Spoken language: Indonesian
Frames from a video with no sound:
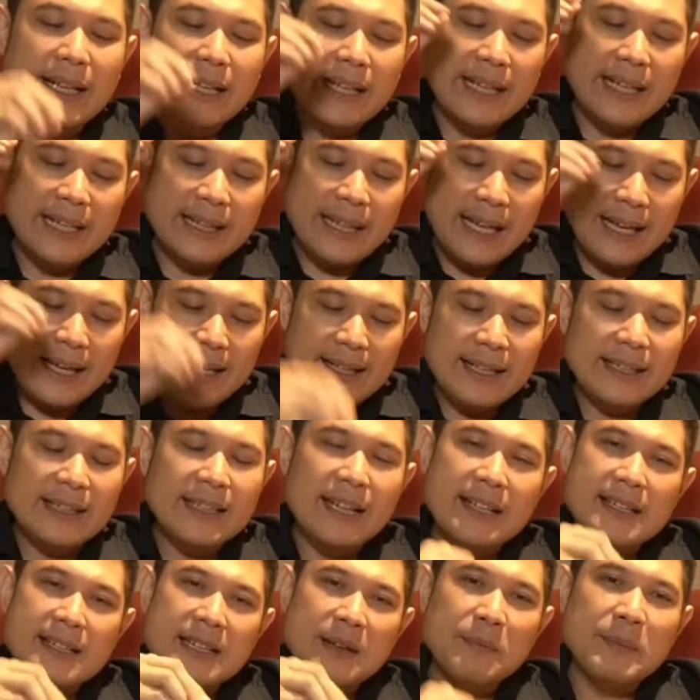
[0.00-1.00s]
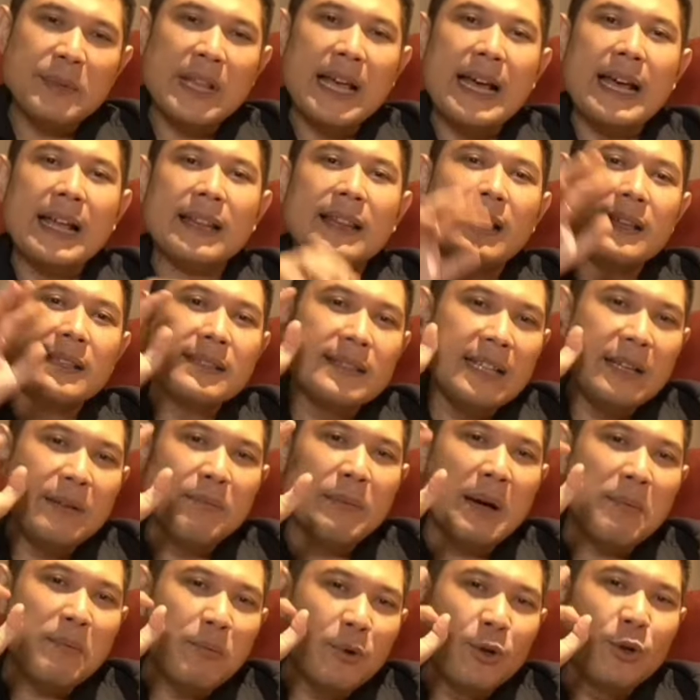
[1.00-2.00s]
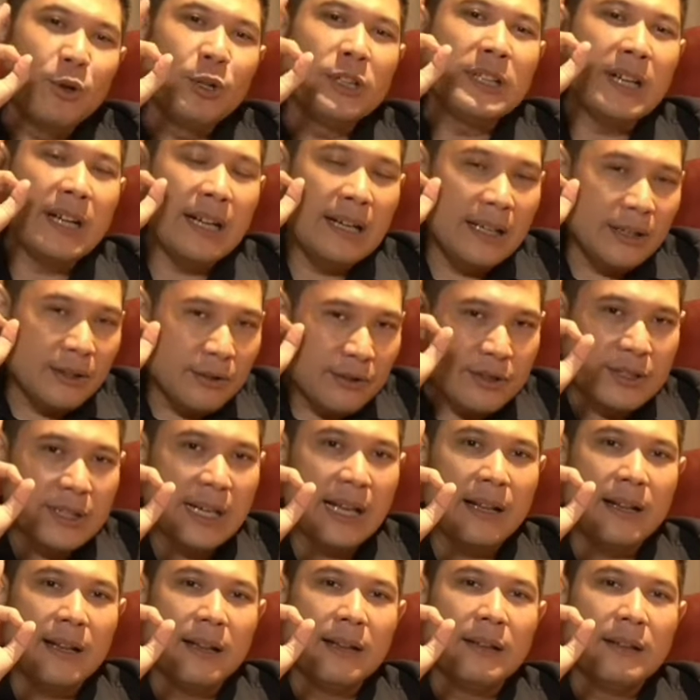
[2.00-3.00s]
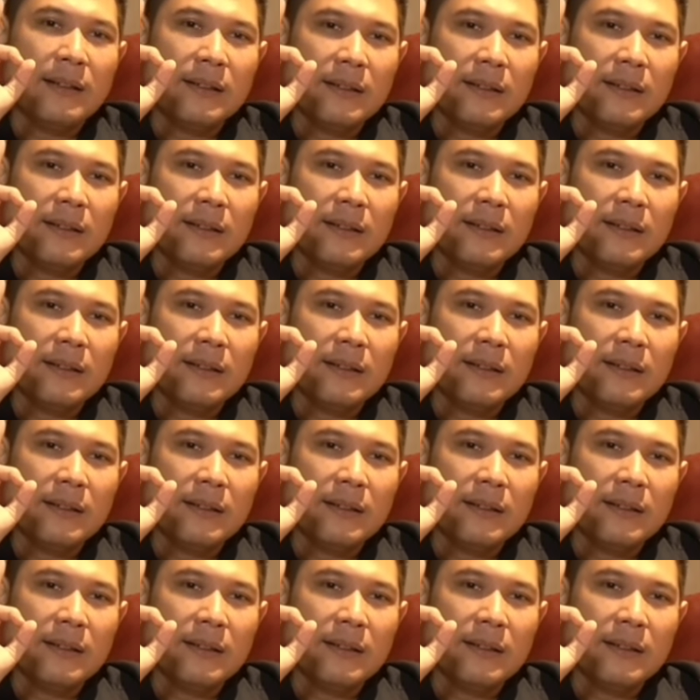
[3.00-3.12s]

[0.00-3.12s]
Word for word: Kita ini tercipta atas 50 triliun sel.